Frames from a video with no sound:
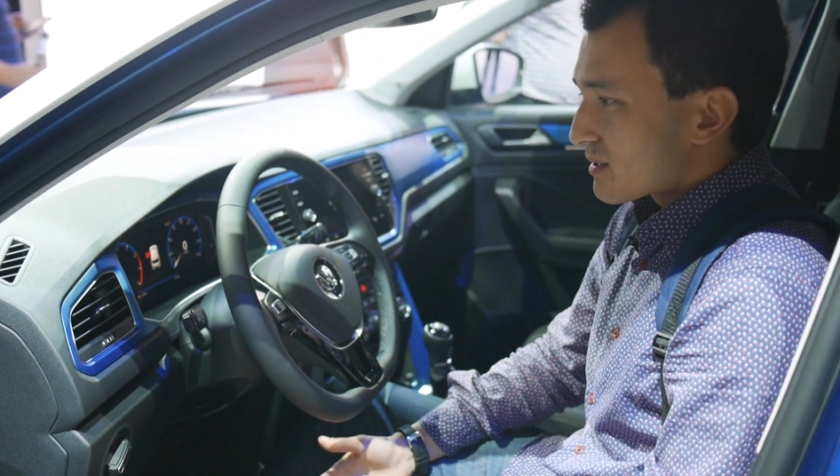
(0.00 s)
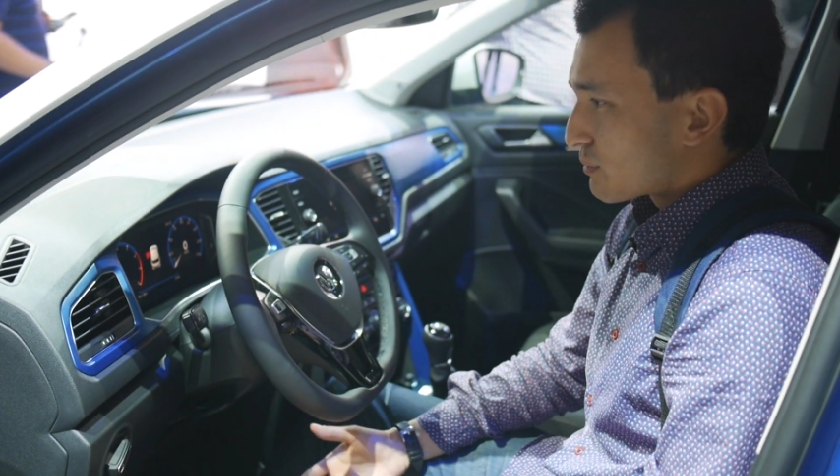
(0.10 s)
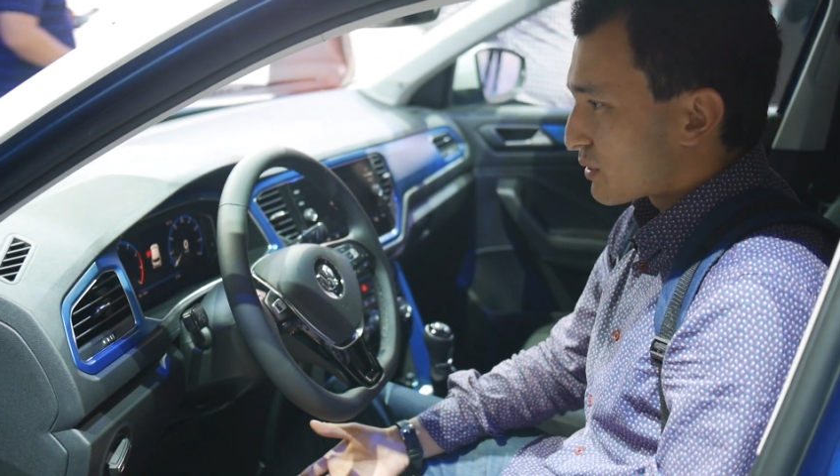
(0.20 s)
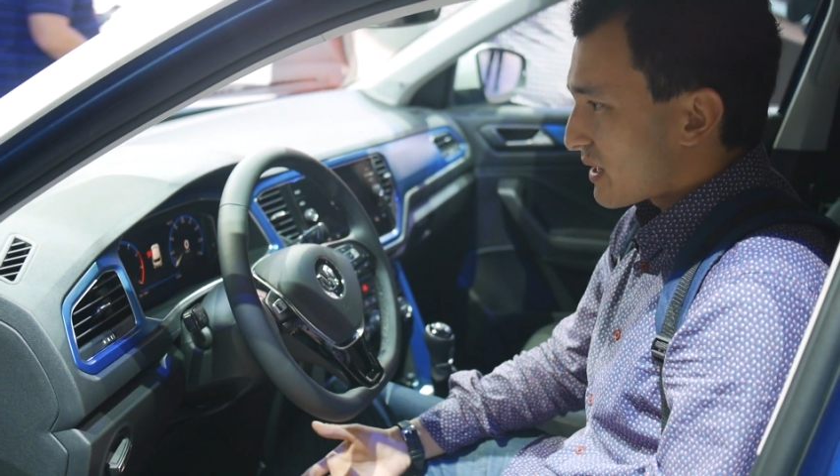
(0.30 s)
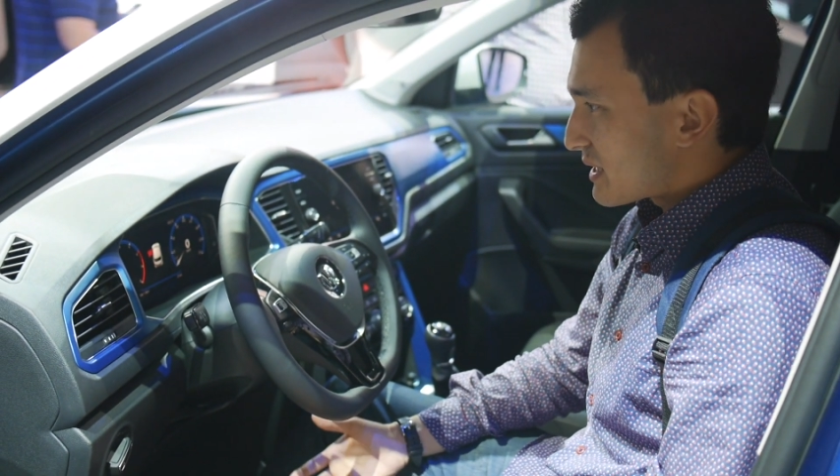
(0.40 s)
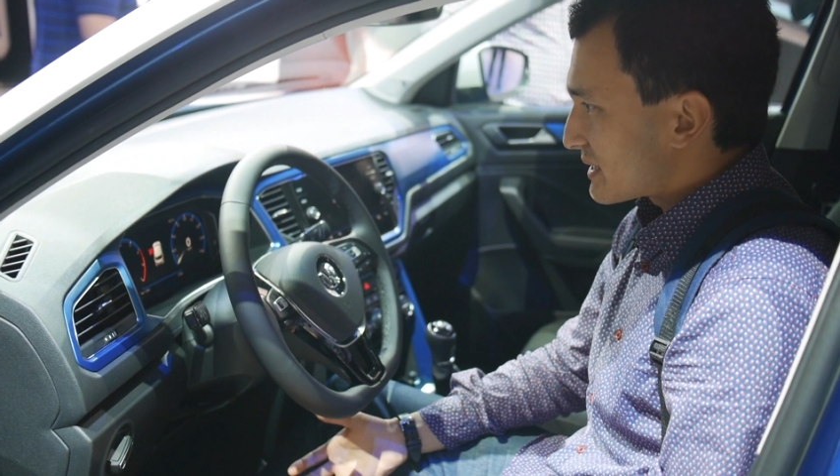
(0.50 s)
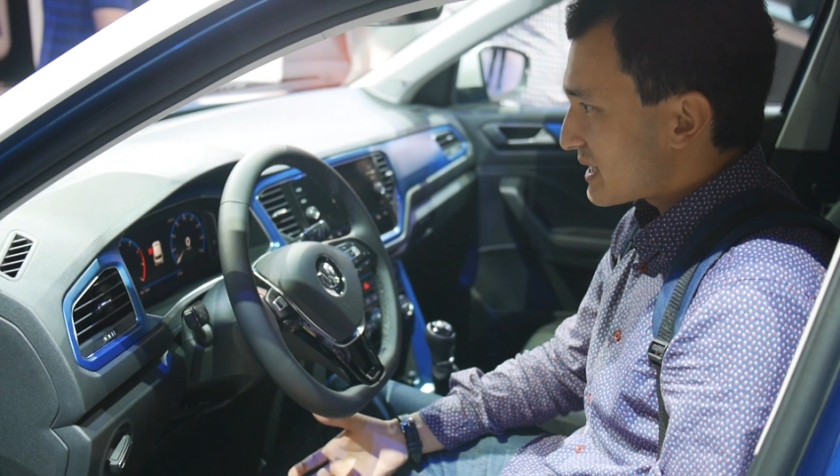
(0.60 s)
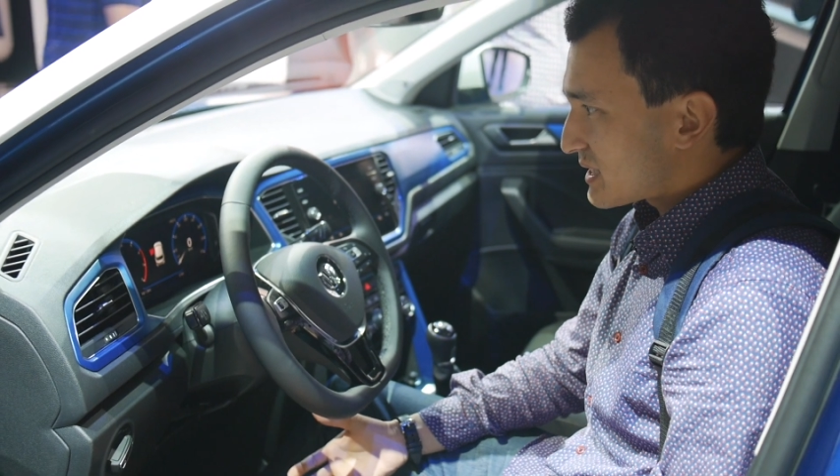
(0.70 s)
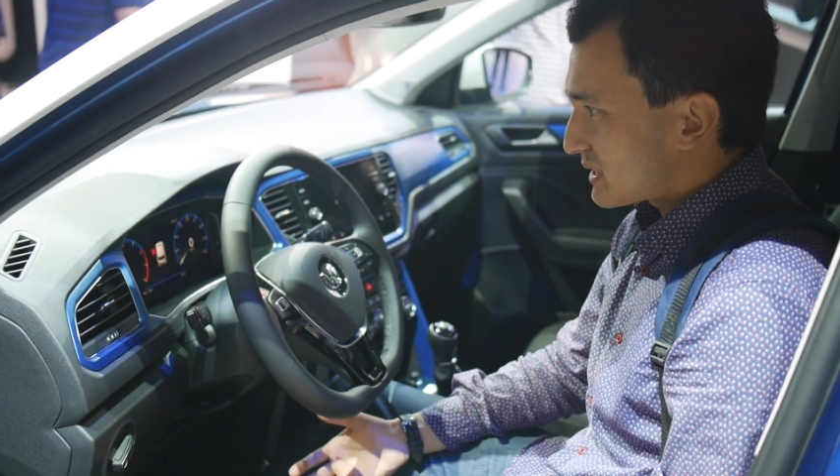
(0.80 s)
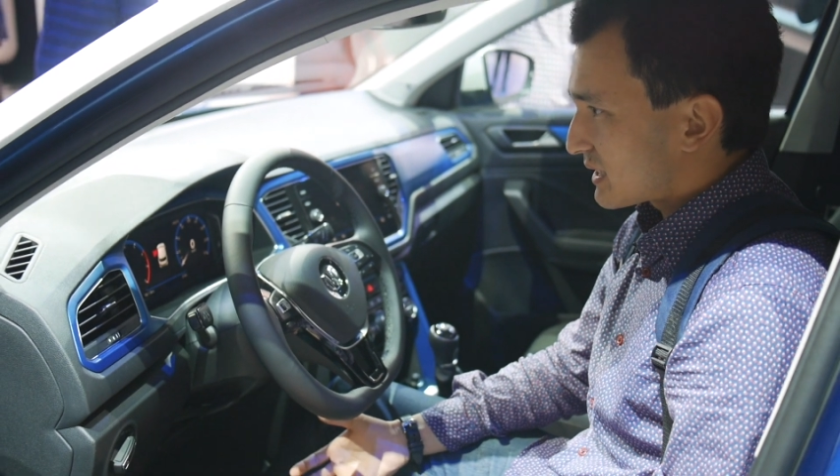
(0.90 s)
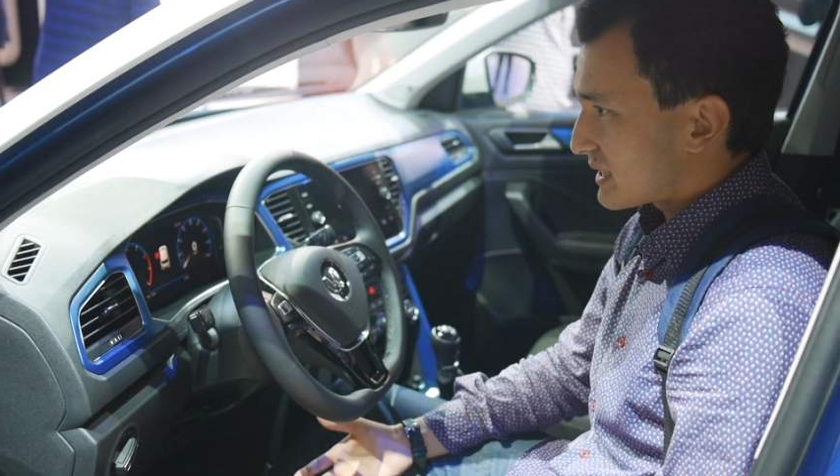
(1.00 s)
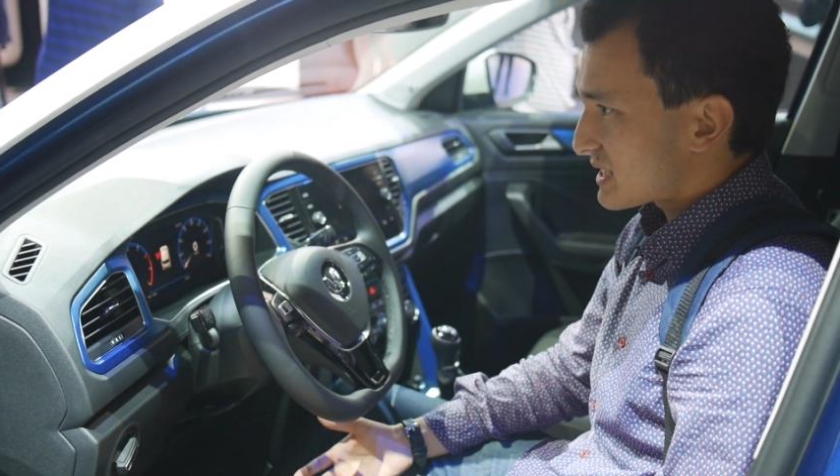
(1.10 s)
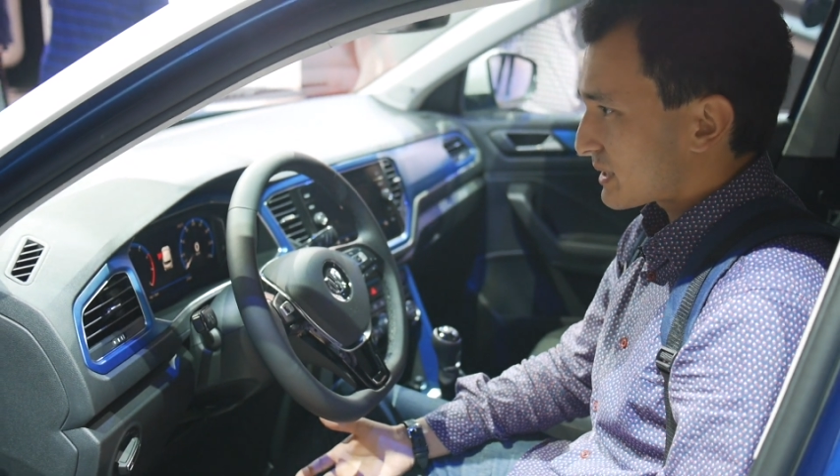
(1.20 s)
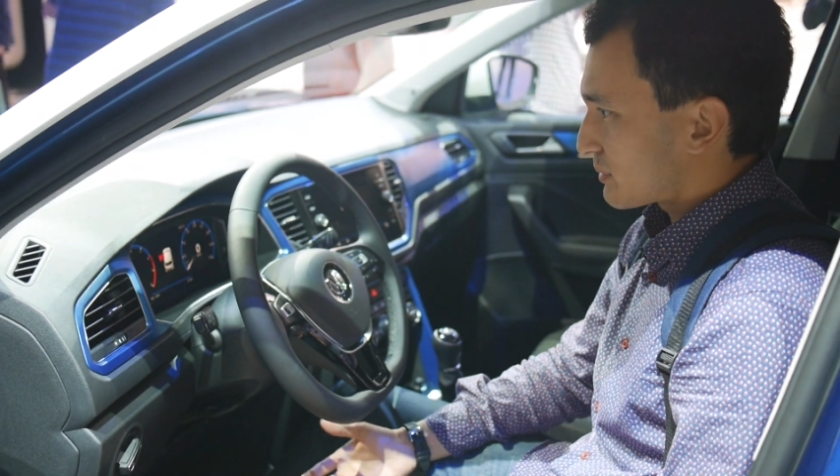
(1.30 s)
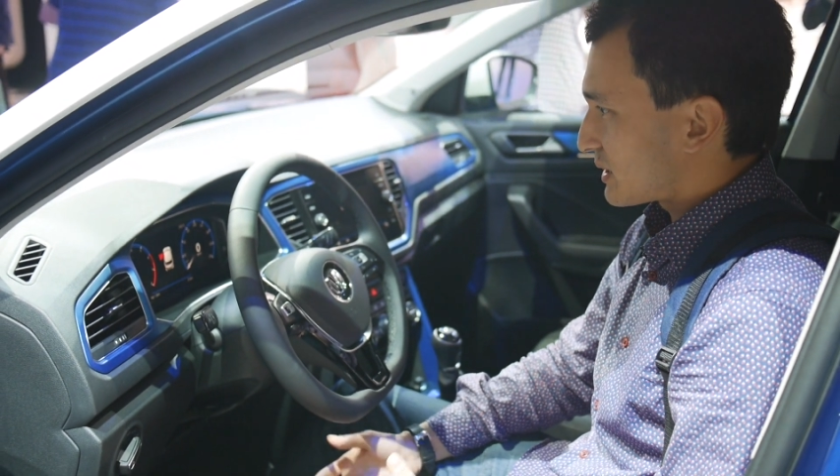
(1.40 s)
Буквально 10 лет
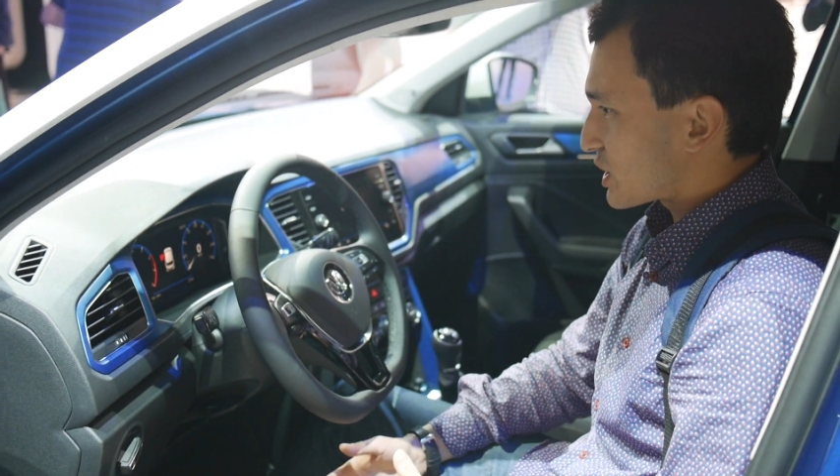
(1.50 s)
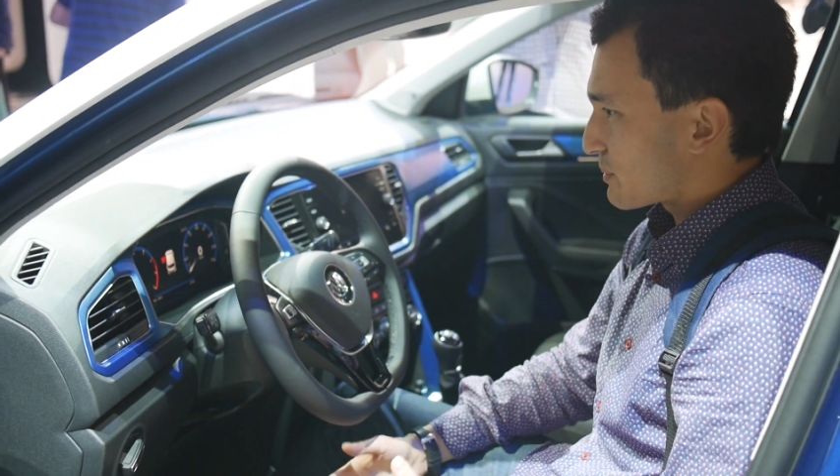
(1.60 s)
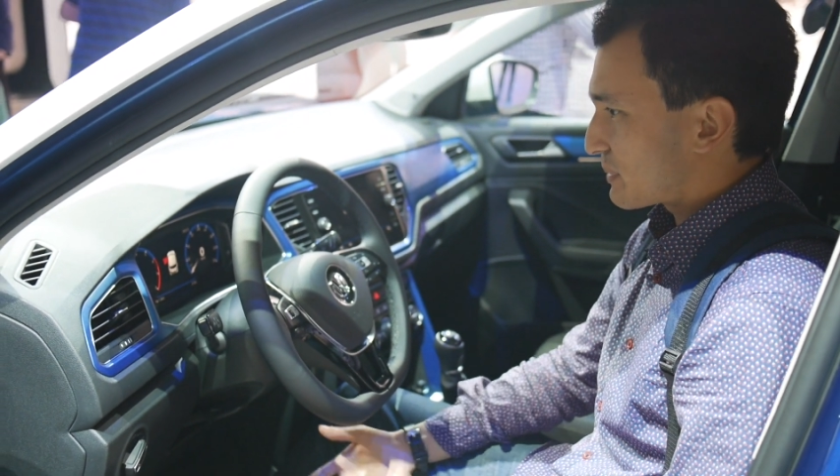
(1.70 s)
назад мы даже